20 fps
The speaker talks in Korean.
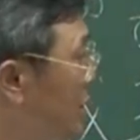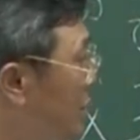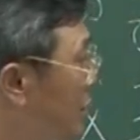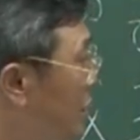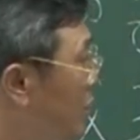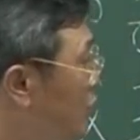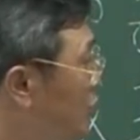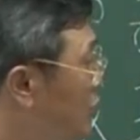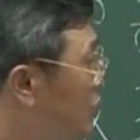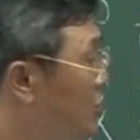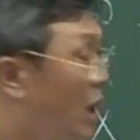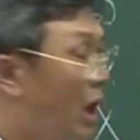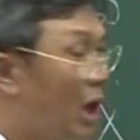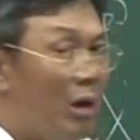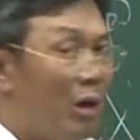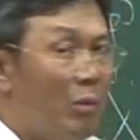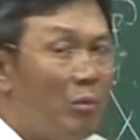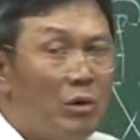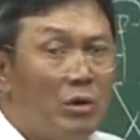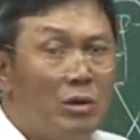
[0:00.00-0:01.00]
결국
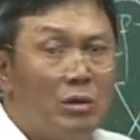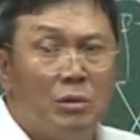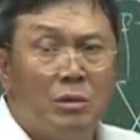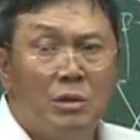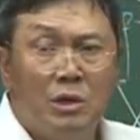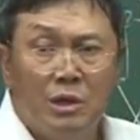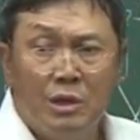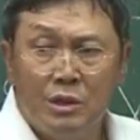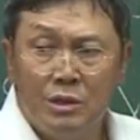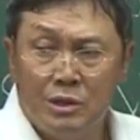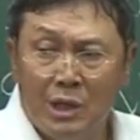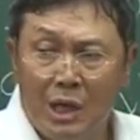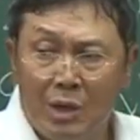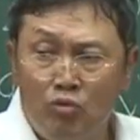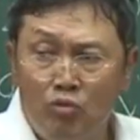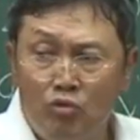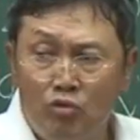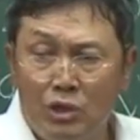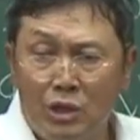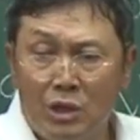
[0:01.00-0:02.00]
내가 뭐
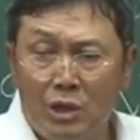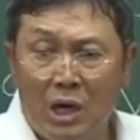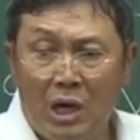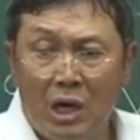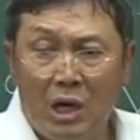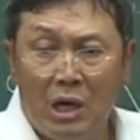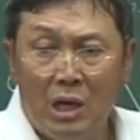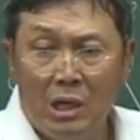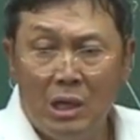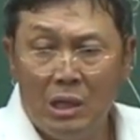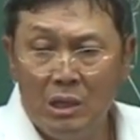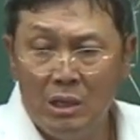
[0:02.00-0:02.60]
재물이나